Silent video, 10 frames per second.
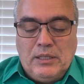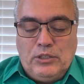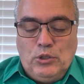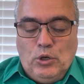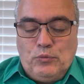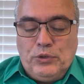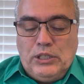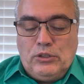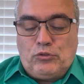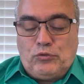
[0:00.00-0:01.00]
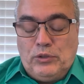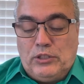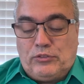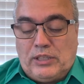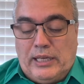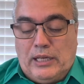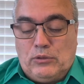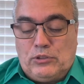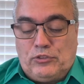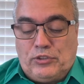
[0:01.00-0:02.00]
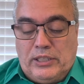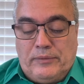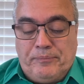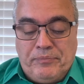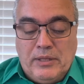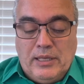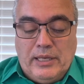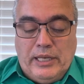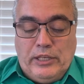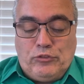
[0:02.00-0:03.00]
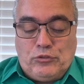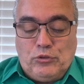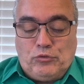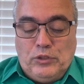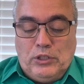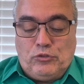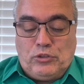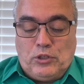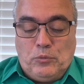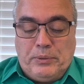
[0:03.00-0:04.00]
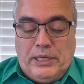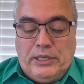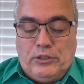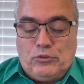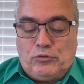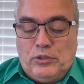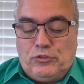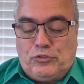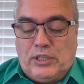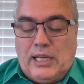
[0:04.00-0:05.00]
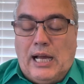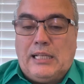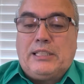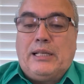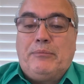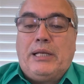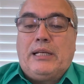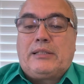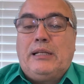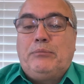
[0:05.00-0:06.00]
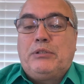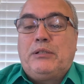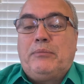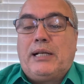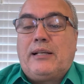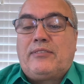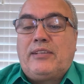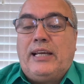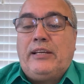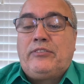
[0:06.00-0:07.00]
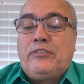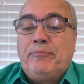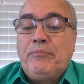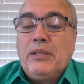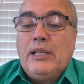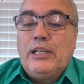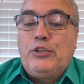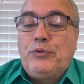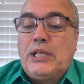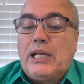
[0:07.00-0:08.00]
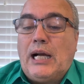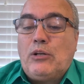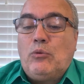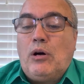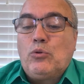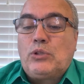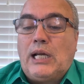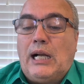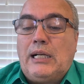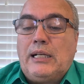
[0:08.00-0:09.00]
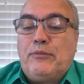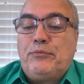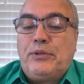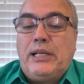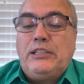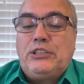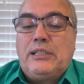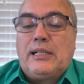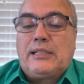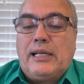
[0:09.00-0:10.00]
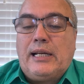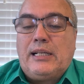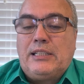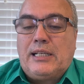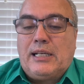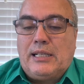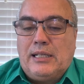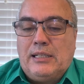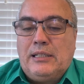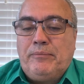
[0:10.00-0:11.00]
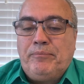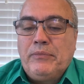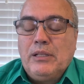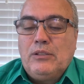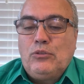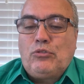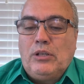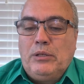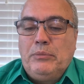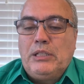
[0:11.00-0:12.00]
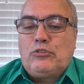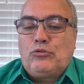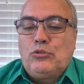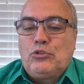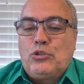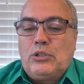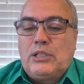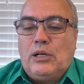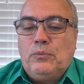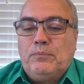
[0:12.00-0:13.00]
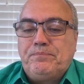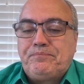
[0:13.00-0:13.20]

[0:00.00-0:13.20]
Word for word: E ouviram os filhos de Israel dizer: Eis que os filhos de Rubem, os filhos de Gad e a meia tribo de Manassés edificaram um altar na frente da terra de Canaã, nos limites do Jordão,